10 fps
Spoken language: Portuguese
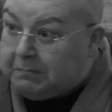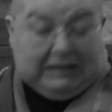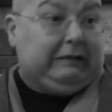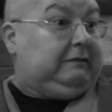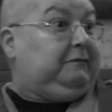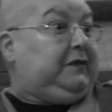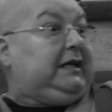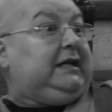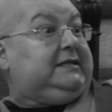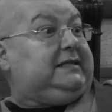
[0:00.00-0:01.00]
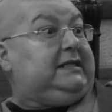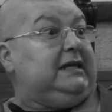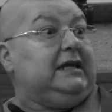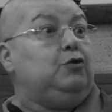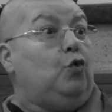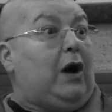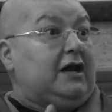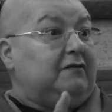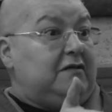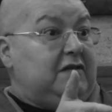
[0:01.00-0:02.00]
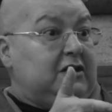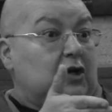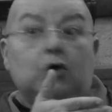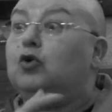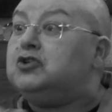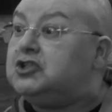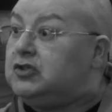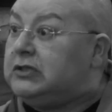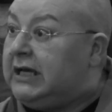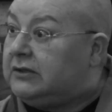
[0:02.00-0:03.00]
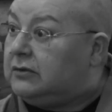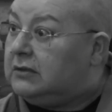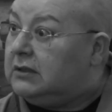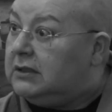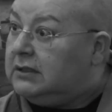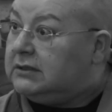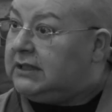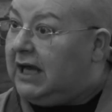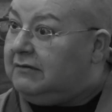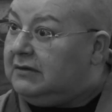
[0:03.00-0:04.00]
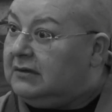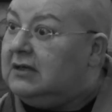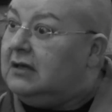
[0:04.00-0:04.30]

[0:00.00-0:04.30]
para ficar assim e, e o ar vai vir condicionado, sabe?